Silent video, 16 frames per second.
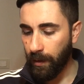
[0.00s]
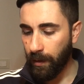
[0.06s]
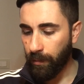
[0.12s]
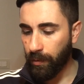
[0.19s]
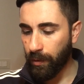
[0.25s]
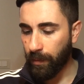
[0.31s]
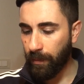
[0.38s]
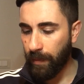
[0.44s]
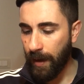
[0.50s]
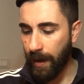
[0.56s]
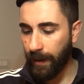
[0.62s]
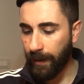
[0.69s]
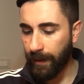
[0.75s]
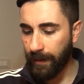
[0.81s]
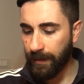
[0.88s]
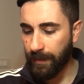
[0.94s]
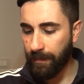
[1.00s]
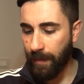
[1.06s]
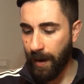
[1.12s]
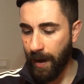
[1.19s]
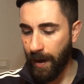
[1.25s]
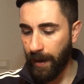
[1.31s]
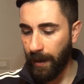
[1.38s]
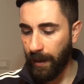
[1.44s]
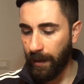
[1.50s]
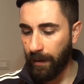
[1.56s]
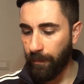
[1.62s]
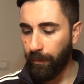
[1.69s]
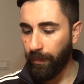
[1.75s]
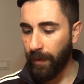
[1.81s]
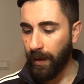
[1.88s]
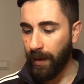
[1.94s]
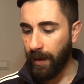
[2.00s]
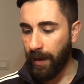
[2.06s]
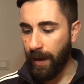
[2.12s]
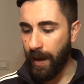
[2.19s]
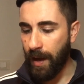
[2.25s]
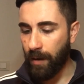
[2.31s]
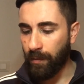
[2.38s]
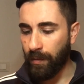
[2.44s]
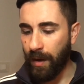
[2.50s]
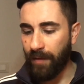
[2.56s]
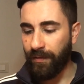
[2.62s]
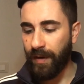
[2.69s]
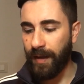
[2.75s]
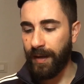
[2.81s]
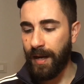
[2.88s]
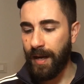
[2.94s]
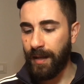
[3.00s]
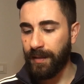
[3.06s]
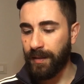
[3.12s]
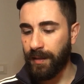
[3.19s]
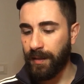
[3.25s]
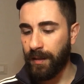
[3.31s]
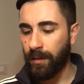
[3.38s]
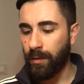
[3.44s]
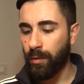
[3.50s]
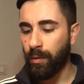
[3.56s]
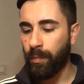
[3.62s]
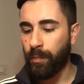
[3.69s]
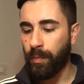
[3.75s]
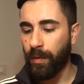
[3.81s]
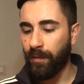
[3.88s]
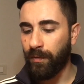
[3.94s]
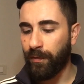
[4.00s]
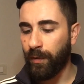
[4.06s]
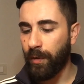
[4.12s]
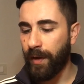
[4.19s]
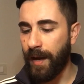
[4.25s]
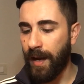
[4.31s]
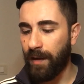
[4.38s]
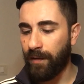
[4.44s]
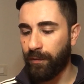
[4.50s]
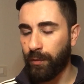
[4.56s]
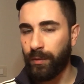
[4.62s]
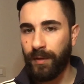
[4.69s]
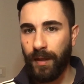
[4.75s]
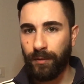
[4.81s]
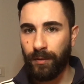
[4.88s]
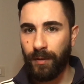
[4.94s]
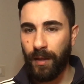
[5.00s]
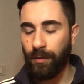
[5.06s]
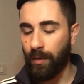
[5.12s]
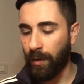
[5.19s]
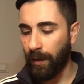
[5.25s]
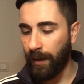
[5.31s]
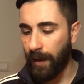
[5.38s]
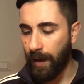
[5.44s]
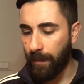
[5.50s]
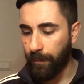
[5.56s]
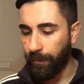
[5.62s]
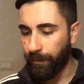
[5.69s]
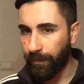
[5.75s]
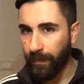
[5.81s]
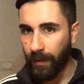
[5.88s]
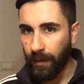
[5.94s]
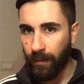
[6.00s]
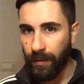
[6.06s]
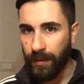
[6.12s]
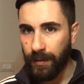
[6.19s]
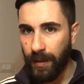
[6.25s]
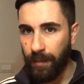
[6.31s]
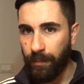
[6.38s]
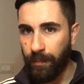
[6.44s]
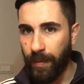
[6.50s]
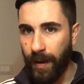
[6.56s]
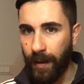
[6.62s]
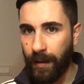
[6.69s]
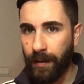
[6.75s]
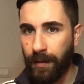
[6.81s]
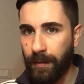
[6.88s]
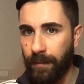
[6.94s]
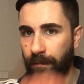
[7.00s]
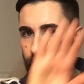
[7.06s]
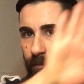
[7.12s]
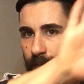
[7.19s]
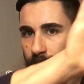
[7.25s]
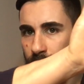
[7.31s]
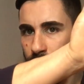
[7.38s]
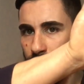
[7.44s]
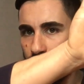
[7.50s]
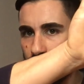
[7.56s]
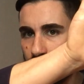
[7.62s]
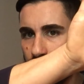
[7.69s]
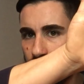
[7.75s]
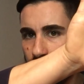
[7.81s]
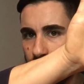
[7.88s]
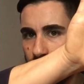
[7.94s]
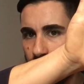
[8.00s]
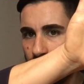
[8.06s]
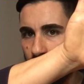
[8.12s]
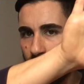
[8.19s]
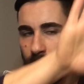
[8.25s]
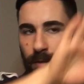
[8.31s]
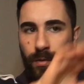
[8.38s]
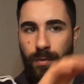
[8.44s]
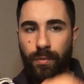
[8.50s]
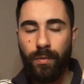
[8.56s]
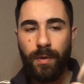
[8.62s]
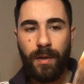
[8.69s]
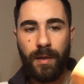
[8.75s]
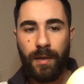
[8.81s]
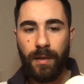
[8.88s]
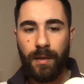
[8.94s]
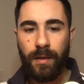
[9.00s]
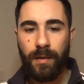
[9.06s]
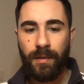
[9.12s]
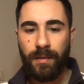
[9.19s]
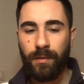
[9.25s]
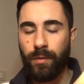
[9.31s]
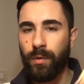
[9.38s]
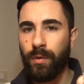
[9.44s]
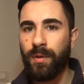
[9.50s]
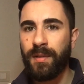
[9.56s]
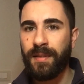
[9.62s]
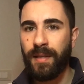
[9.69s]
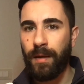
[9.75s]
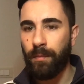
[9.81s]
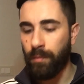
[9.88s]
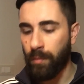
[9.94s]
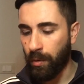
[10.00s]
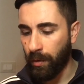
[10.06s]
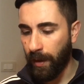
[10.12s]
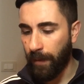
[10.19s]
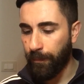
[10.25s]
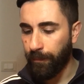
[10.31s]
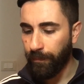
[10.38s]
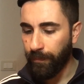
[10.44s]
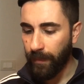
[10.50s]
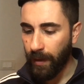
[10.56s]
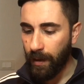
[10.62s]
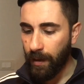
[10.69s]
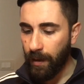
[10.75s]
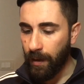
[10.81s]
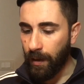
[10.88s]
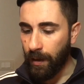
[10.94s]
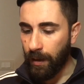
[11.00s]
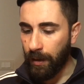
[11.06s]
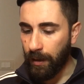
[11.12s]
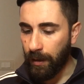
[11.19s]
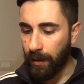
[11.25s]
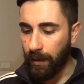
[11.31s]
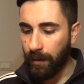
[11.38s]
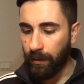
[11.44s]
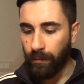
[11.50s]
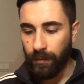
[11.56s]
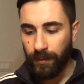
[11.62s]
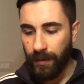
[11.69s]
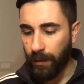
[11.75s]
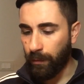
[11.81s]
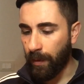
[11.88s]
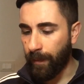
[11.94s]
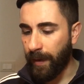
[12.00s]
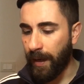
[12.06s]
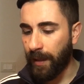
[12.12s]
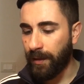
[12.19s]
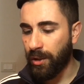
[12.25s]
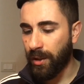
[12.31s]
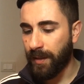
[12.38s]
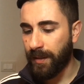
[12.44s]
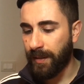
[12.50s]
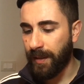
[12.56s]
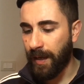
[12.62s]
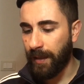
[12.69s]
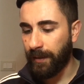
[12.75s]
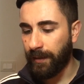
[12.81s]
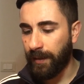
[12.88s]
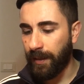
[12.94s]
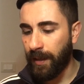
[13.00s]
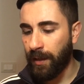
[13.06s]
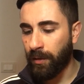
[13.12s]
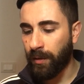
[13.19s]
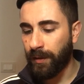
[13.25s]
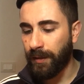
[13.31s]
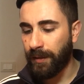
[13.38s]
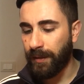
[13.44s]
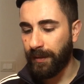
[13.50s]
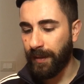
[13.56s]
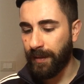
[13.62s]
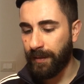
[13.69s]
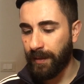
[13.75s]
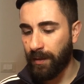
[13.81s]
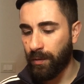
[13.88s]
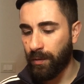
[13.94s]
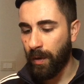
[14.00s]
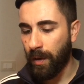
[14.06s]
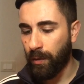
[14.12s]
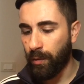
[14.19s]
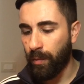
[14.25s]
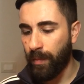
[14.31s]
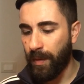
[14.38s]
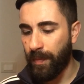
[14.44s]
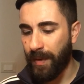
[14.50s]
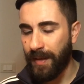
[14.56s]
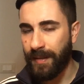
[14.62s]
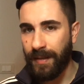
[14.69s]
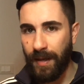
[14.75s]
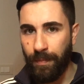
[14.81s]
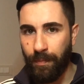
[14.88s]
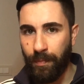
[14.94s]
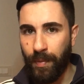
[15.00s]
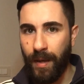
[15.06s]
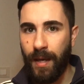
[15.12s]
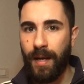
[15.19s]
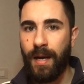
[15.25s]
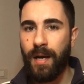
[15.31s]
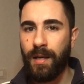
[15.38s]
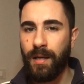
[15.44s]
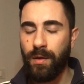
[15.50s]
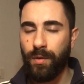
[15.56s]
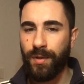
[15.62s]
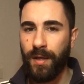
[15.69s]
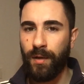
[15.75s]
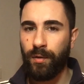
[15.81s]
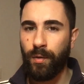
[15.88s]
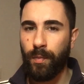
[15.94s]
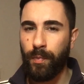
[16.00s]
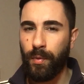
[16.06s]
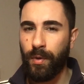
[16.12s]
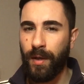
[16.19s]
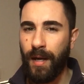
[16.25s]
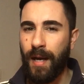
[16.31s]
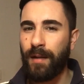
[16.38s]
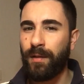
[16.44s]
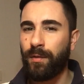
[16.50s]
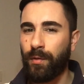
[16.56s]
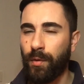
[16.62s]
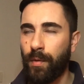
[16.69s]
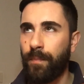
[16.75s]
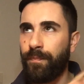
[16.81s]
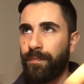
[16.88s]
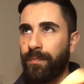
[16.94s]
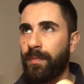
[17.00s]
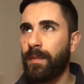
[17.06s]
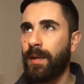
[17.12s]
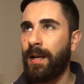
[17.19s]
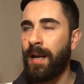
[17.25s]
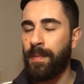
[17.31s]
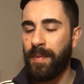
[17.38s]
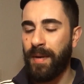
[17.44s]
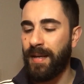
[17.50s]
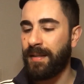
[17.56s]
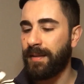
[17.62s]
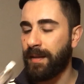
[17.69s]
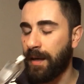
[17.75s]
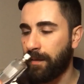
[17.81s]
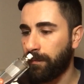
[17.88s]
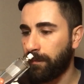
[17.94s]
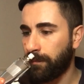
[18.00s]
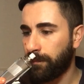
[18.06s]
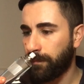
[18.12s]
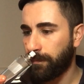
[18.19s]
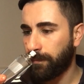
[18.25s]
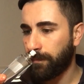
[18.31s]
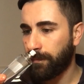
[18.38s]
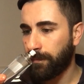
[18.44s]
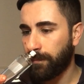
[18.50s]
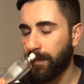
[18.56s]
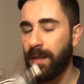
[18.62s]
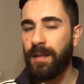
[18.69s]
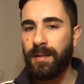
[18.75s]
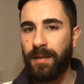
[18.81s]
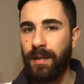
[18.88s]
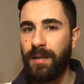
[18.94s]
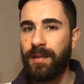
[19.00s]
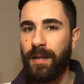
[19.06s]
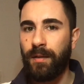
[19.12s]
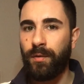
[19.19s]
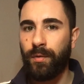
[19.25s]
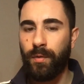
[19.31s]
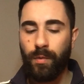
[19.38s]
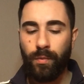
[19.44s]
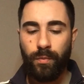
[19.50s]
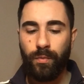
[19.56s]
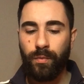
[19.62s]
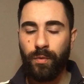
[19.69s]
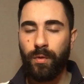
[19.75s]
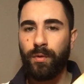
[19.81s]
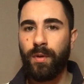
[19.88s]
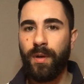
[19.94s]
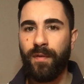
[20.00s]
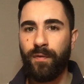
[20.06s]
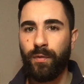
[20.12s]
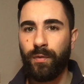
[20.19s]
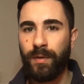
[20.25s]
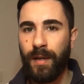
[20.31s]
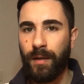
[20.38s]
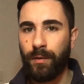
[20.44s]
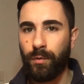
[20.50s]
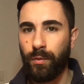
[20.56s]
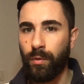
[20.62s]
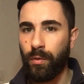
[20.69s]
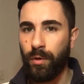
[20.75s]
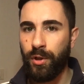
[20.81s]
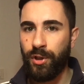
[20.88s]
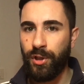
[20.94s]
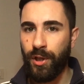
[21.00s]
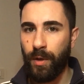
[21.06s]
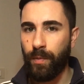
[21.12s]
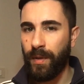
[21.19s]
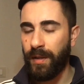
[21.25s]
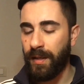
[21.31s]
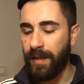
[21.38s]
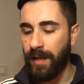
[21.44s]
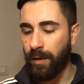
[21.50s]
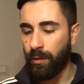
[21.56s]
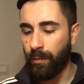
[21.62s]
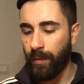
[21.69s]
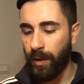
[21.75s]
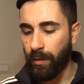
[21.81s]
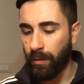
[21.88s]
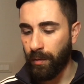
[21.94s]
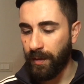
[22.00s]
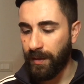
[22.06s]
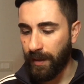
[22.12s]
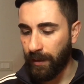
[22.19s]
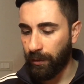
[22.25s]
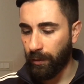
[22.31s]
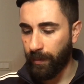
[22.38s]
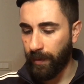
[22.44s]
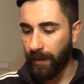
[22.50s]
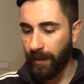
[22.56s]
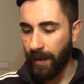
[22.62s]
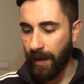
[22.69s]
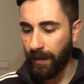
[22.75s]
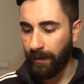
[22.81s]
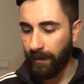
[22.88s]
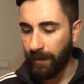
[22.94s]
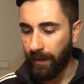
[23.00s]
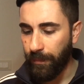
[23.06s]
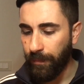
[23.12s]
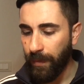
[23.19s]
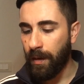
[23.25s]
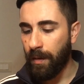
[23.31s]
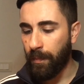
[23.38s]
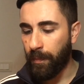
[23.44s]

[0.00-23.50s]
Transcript: Pur Blanca Smile è una fragranza del gruppo Floreale Fruttato da Donna. Questo è il pack. Vediamo ecco, sul eh, color salmone. Eh, del 2017 le note di testa agrumi, pesca e pera. Io sento più che altro la pesca. Sì, sento un odore fruttato dolce, quindi gli agrumi io non li sento per niente.